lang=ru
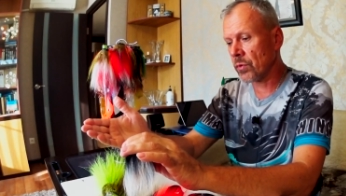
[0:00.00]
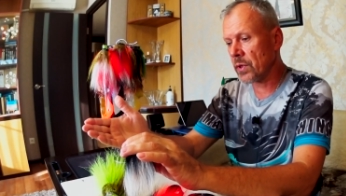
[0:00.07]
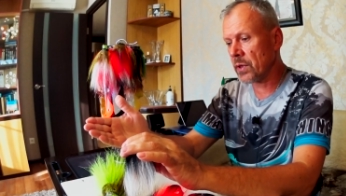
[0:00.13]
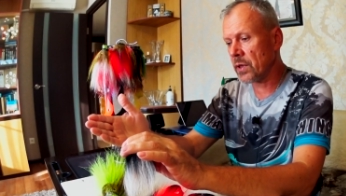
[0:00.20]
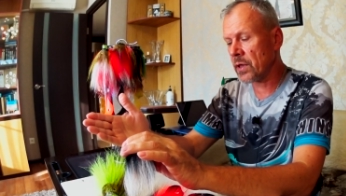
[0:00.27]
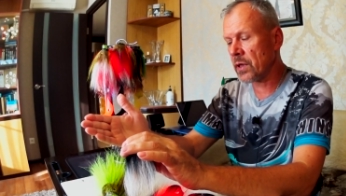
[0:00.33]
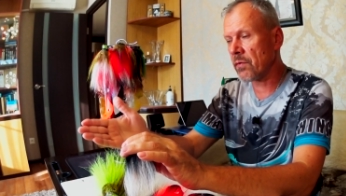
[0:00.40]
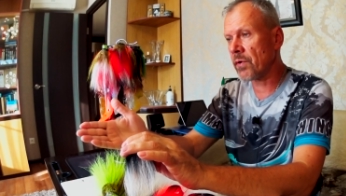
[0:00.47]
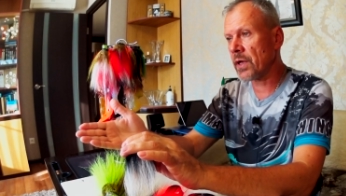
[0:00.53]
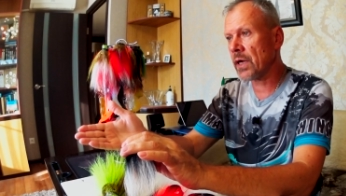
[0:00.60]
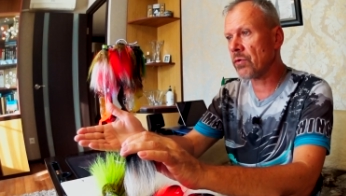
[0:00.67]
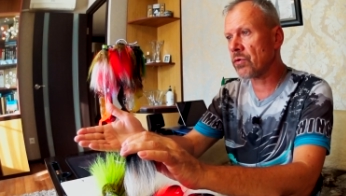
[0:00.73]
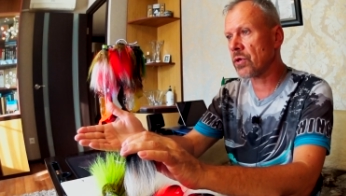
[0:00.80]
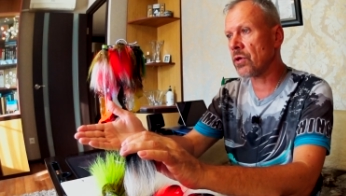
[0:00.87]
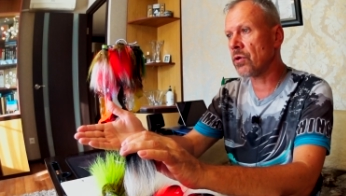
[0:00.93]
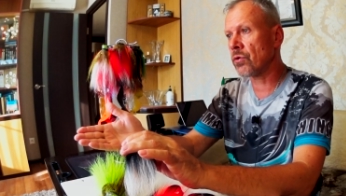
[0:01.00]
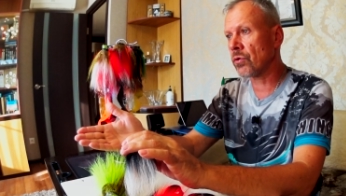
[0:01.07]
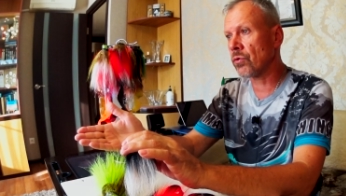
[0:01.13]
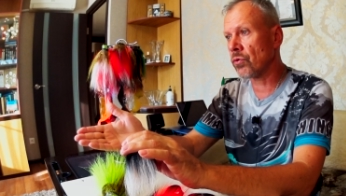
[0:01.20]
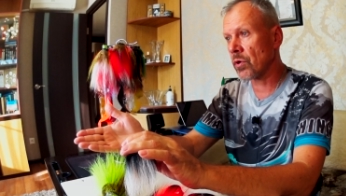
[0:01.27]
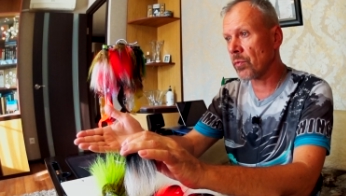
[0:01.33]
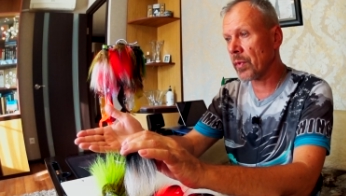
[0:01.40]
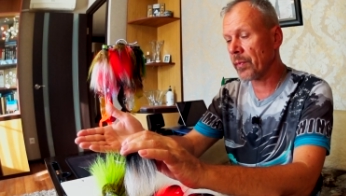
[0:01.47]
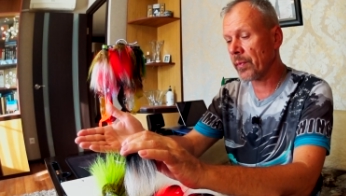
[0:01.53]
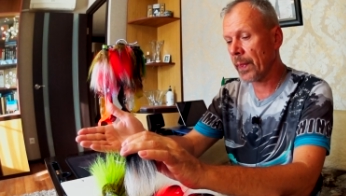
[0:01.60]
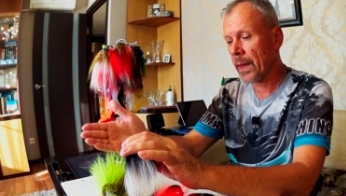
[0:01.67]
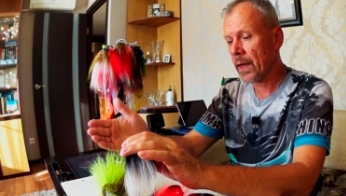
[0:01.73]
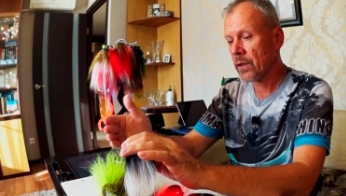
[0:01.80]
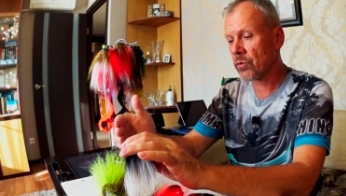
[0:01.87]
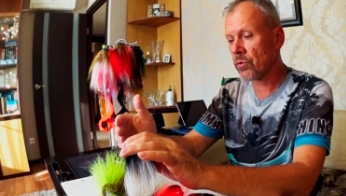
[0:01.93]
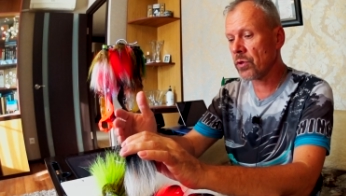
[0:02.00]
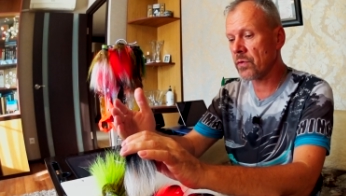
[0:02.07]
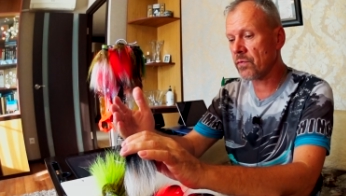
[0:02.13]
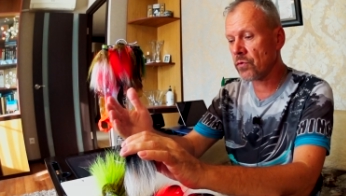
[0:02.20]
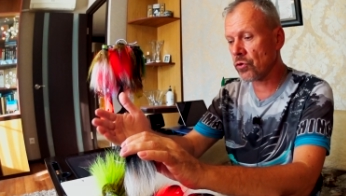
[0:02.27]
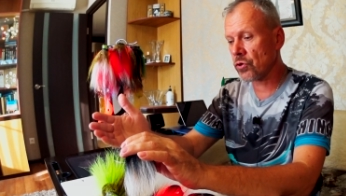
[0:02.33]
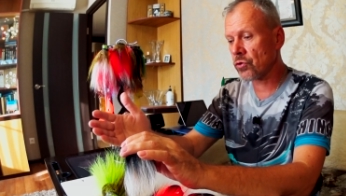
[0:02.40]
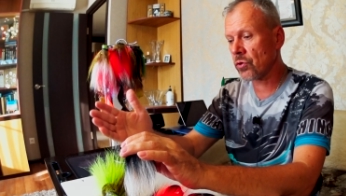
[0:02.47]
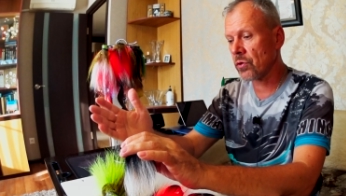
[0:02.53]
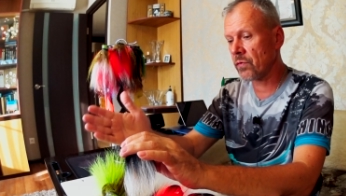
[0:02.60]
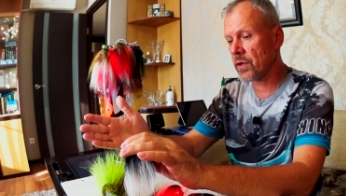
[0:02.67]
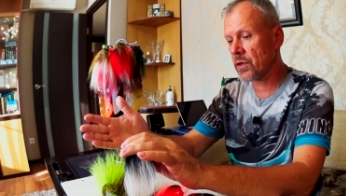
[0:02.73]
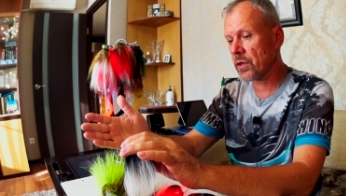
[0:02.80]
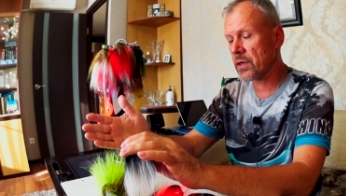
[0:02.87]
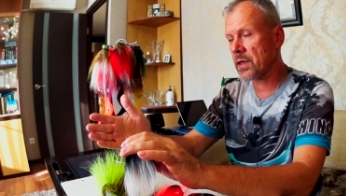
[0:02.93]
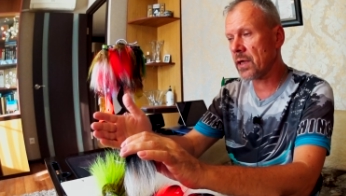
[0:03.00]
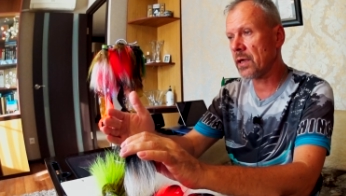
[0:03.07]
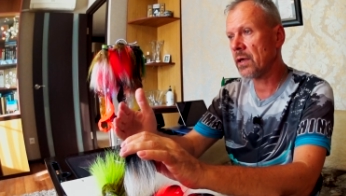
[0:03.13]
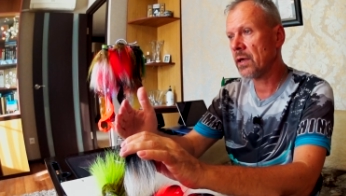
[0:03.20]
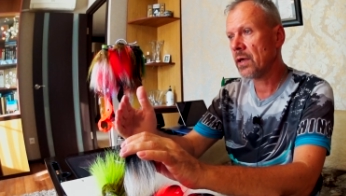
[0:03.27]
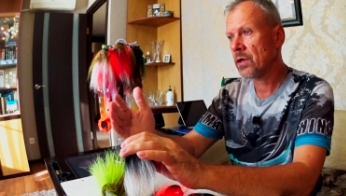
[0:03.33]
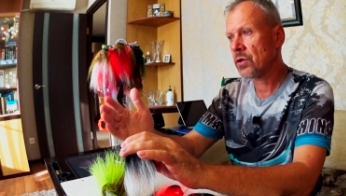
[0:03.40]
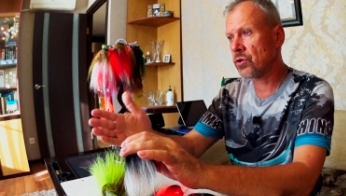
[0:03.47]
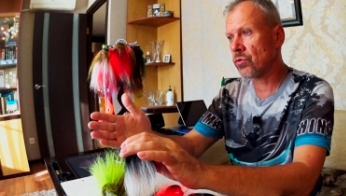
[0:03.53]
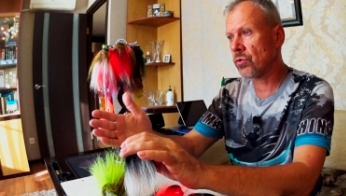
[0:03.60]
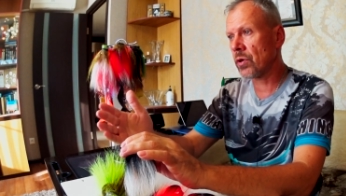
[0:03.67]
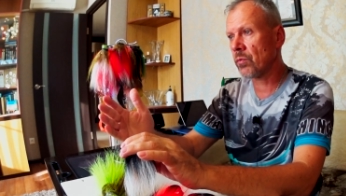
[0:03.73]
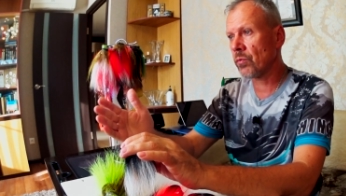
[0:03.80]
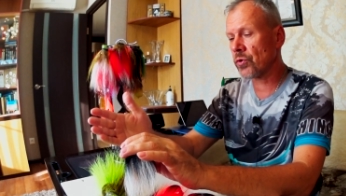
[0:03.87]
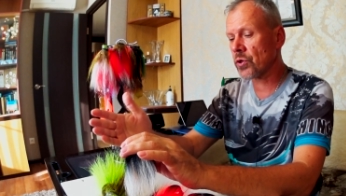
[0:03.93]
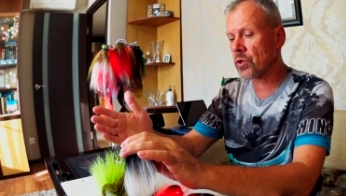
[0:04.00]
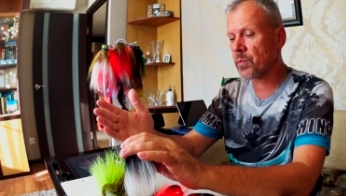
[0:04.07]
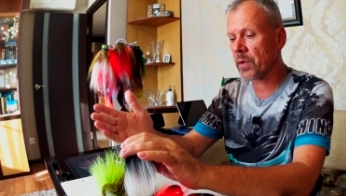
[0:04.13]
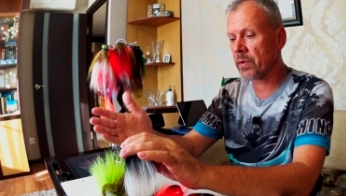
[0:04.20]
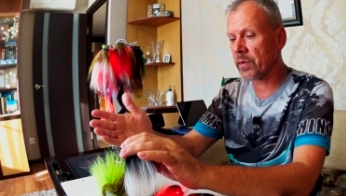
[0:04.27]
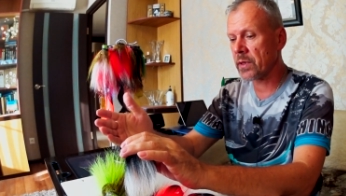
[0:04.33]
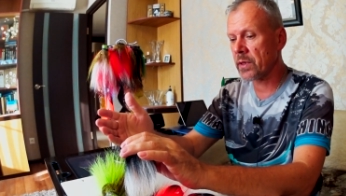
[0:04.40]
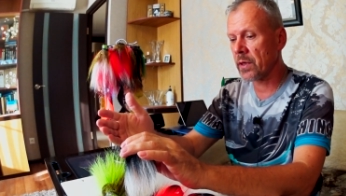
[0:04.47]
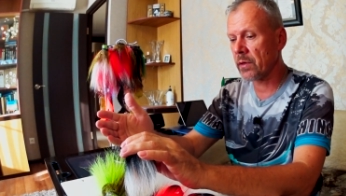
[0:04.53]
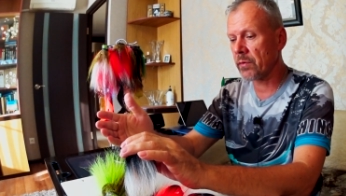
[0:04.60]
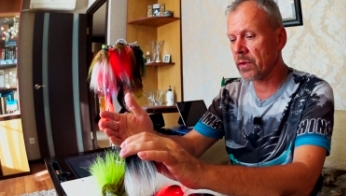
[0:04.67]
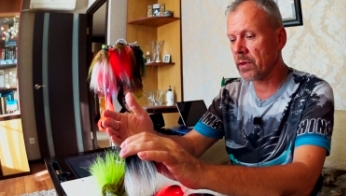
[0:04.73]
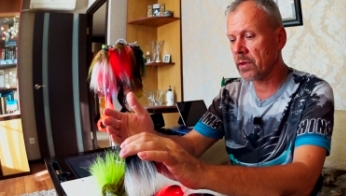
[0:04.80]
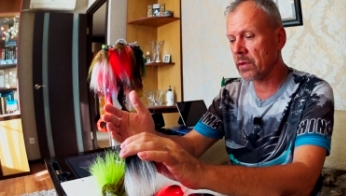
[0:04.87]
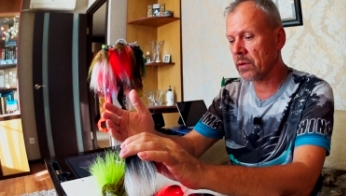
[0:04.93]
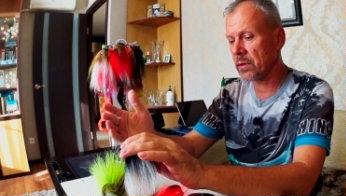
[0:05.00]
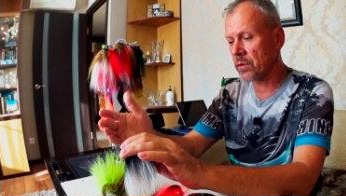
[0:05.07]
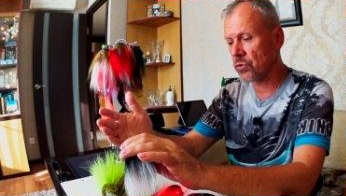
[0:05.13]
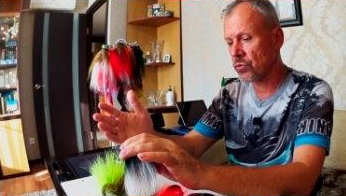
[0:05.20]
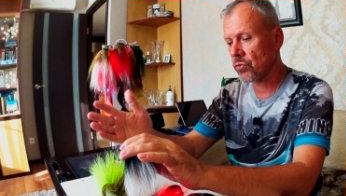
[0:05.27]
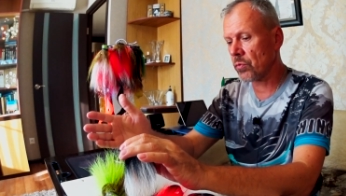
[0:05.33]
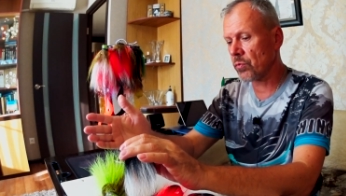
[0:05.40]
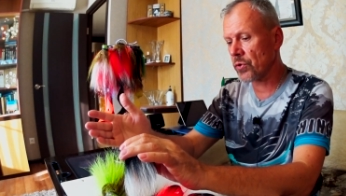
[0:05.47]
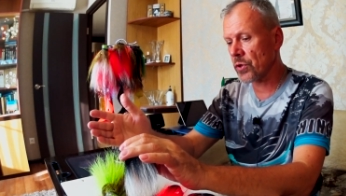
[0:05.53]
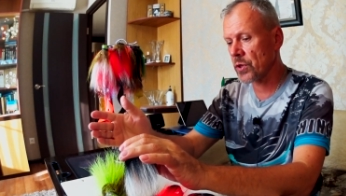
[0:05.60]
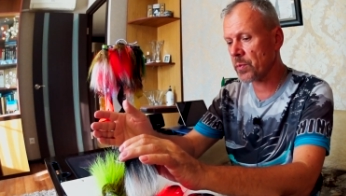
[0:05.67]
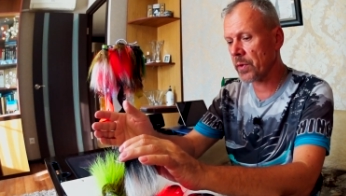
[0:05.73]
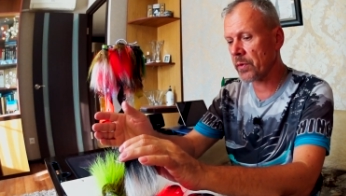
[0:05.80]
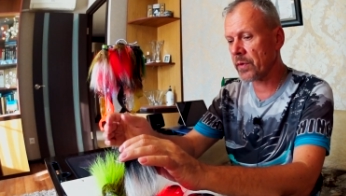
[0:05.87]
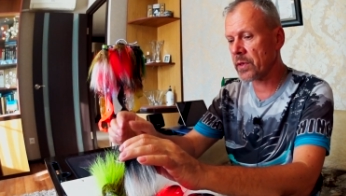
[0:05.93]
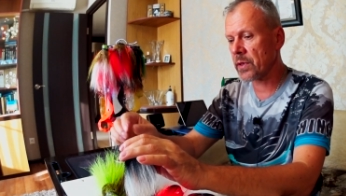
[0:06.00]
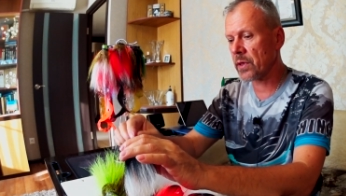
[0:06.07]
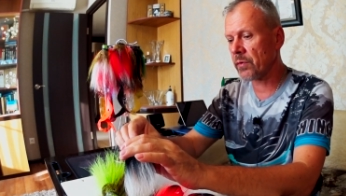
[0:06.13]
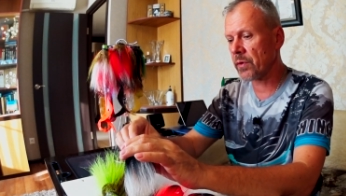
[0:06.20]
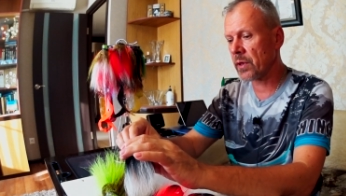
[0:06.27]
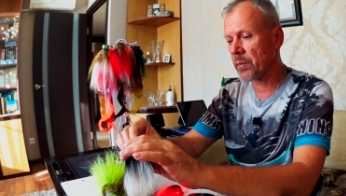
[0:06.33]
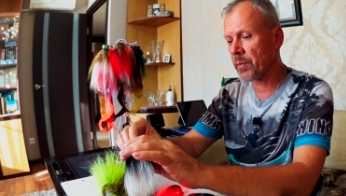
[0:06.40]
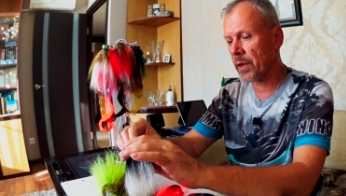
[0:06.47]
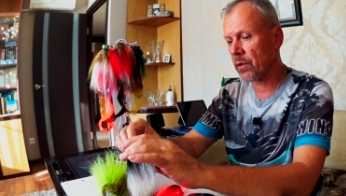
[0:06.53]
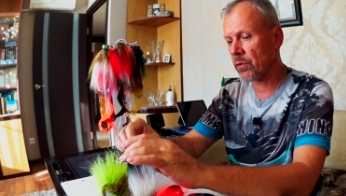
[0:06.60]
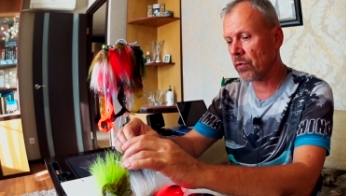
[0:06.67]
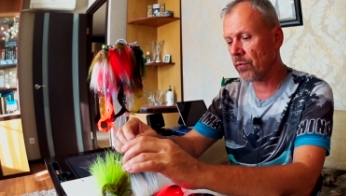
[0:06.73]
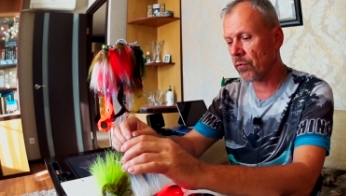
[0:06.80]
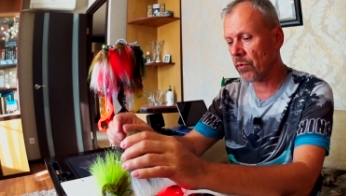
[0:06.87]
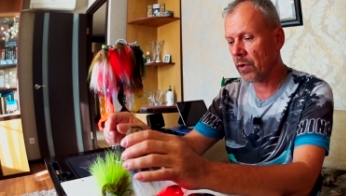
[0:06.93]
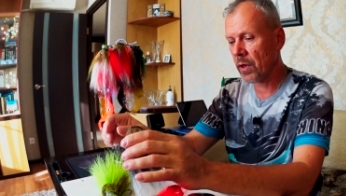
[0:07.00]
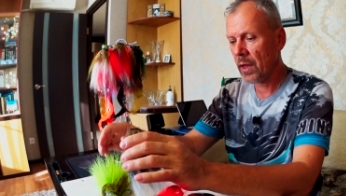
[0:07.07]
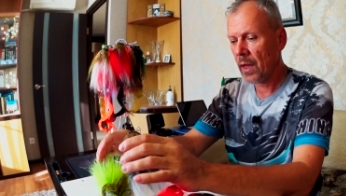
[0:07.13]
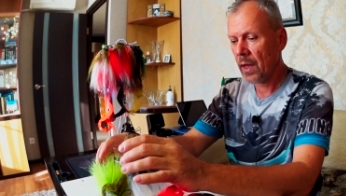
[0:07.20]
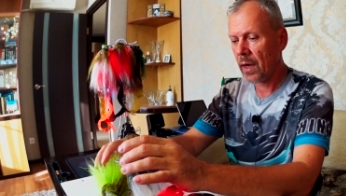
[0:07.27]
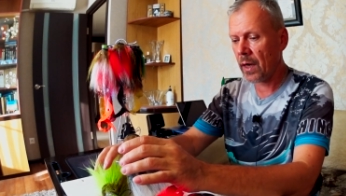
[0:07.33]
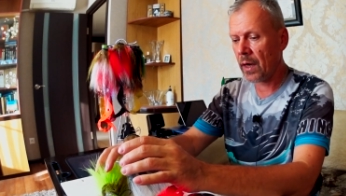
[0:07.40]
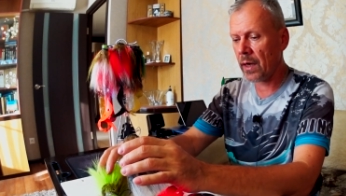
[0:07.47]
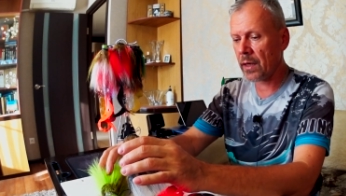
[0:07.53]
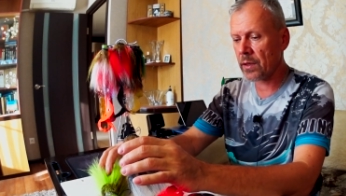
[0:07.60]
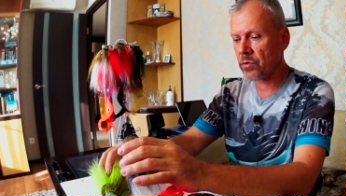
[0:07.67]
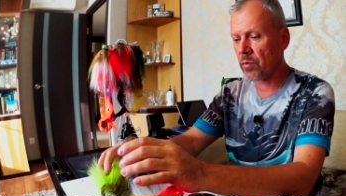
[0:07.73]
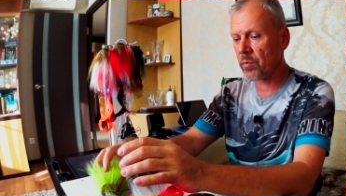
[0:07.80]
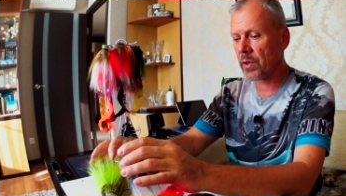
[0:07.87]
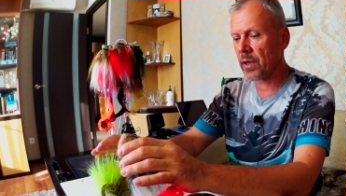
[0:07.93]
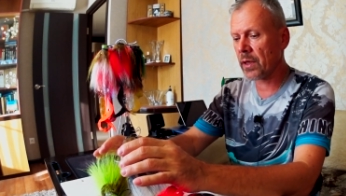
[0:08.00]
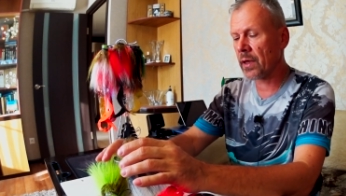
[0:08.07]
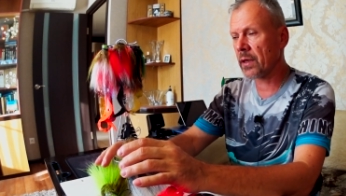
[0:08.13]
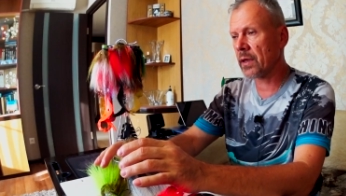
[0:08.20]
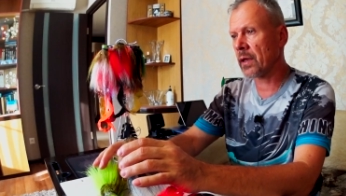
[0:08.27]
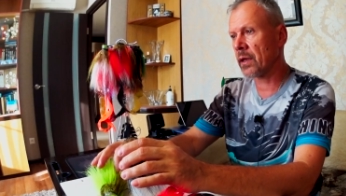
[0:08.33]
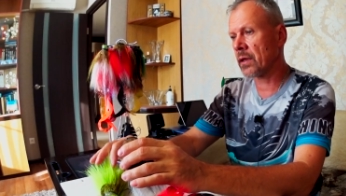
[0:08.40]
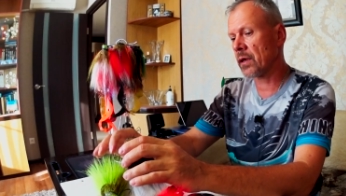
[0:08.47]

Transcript: и не являются ее кормом. То есть все, что движется, щука может спровоцировать, э, щуку можно спровоцировать на поклевку. А особенно, когда она